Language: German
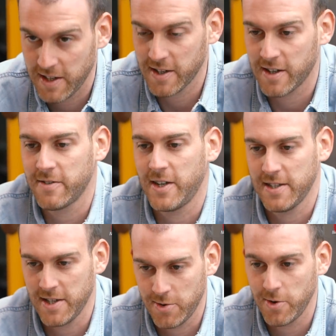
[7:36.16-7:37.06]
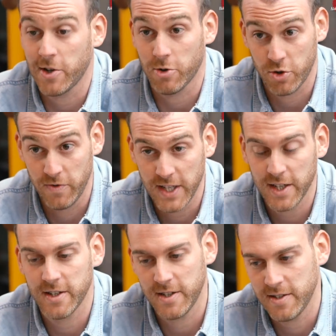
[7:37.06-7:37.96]
wichtiger, weil es natürlich auch
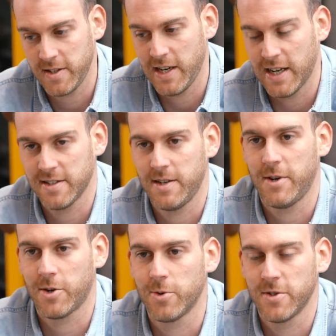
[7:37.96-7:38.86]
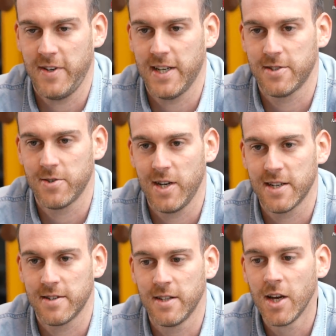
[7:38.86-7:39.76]
schwieriger ist, die langsamer groß werden zu
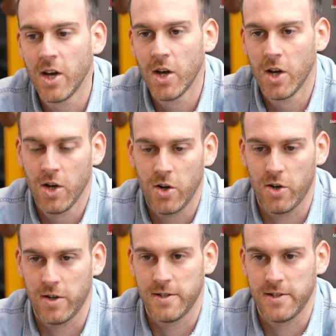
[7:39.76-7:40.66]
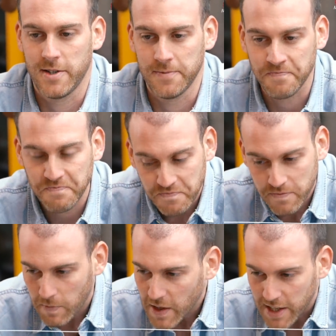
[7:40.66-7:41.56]
lassen. Und ähm,
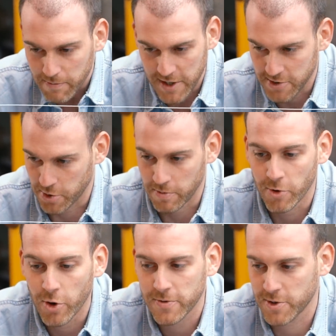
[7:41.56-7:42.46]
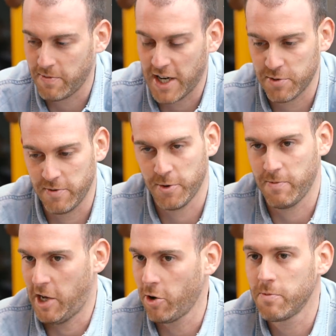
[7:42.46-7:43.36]
in so einem Wurf zum Beispiel
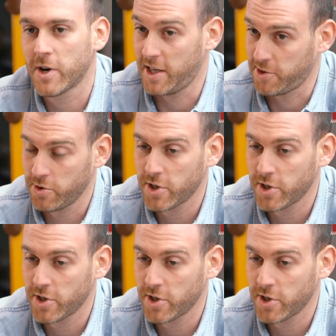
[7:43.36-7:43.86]
wird man auch immer ganz